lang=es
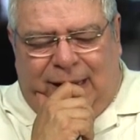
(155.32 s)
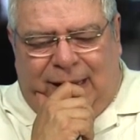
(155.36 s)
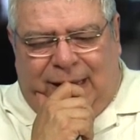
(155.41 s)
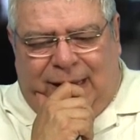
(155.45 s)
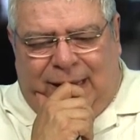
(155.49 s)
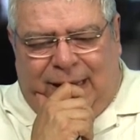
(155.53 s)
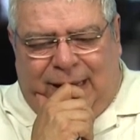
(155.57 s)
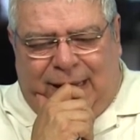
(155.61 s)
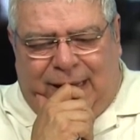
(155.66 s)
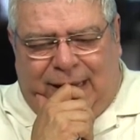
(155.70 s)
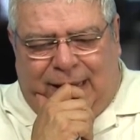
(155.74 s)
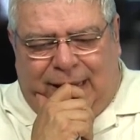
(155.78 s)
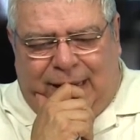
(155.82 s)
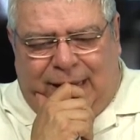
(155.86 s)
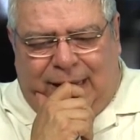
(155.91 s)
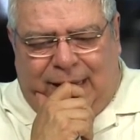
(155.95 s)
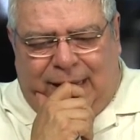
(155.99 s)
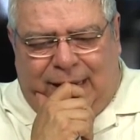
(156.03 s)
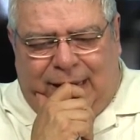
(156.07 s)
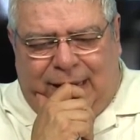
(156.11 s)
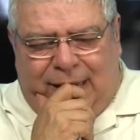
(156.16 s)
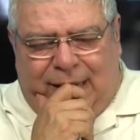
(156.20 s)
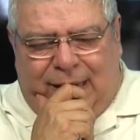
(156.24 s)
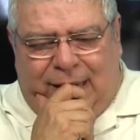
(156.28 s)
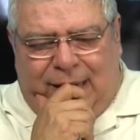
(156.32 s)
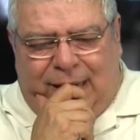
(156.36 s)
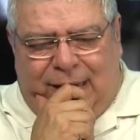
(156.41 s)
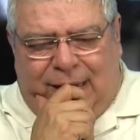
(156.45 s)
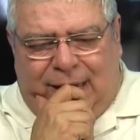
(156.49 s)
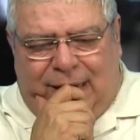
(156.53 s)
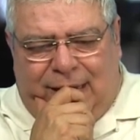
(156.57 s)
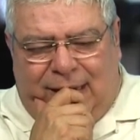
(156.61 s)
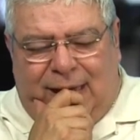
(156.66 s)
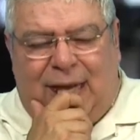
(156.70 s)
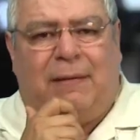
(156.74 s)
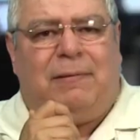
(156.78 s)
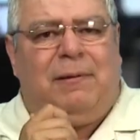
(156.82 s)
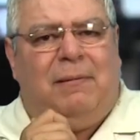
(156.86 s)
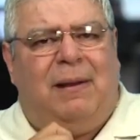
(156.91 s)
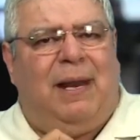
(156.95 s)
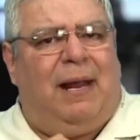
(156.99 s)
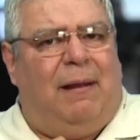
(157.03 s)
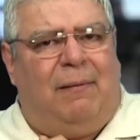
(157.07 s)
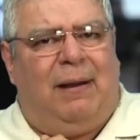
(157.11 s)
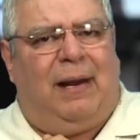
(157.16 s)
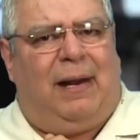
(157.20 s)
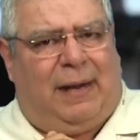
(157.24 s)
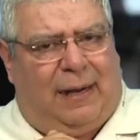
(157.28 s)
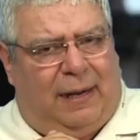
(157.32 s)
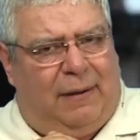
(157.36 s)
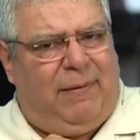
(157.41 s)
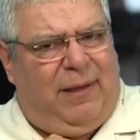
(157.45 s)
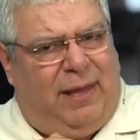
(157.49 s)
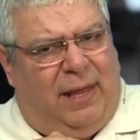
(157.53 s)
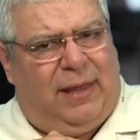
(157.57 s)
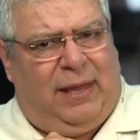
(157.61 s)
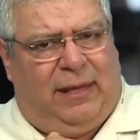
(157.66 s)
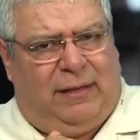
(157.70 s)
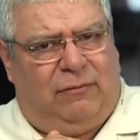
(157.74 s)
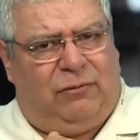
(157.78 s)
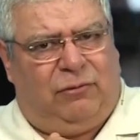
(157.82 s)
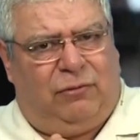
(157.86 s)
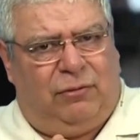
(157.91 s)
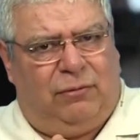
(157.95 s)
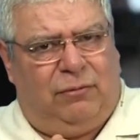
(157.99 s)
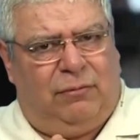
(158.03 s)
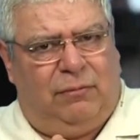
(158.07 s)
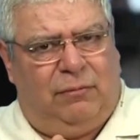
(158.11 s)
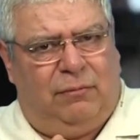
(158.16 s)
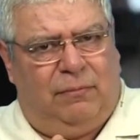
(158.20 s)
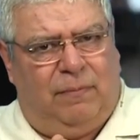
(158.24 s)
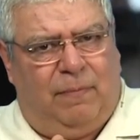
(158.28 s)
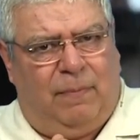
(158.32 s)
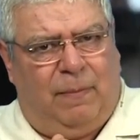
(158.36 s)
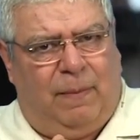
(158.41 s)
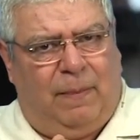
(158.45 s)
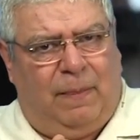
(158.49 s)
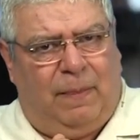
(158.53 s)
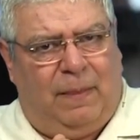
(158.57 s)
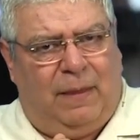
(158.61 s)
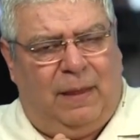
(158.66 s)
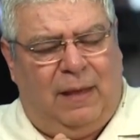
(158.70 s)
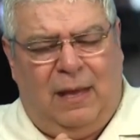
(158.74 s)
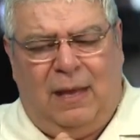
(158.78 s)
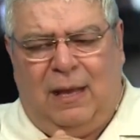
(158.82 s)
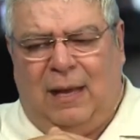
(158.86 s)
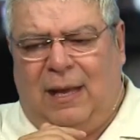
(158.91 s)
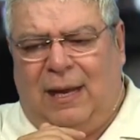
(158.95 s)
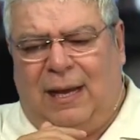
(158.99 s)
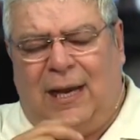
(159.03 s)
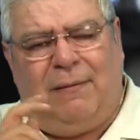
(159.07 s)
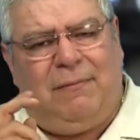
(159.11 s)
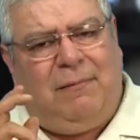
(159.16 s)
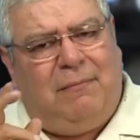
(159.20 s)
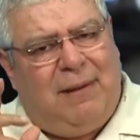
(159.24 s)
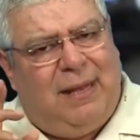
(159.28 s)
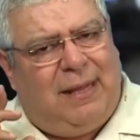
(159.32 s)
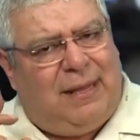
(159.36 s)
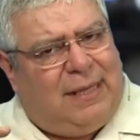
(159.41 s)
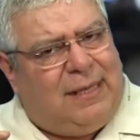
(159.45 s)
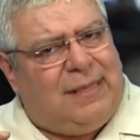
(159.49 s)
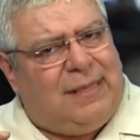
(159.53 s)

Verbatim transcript: eh, la Biblia habla al revés de esto. La Biblia